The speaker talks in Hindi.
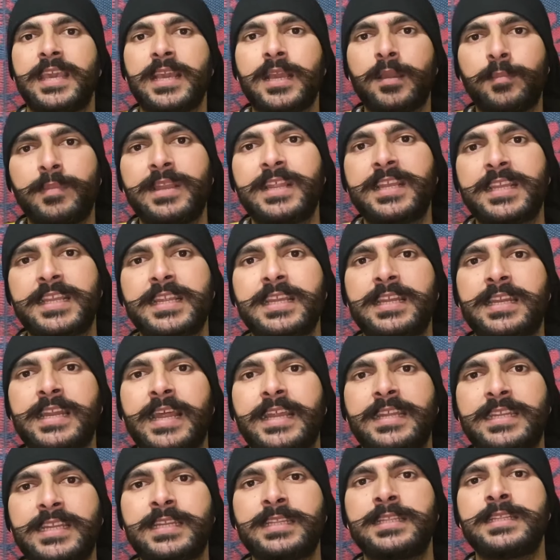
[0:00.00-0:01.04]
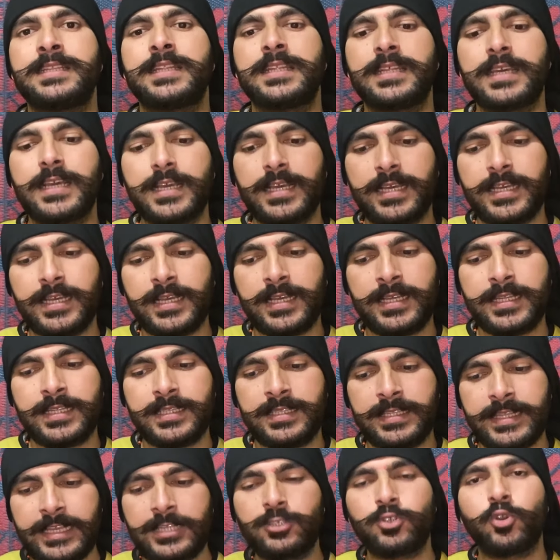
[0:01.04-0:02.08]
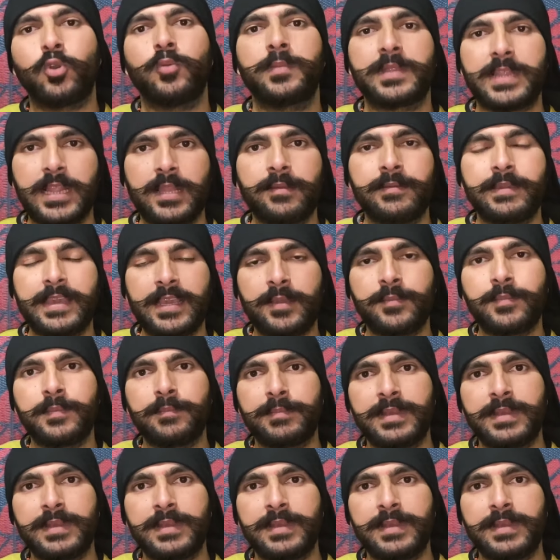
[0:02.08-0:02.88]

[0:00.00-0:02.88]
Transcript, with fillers: एक ब्लिंकिड राइडर ने जो मतलब एक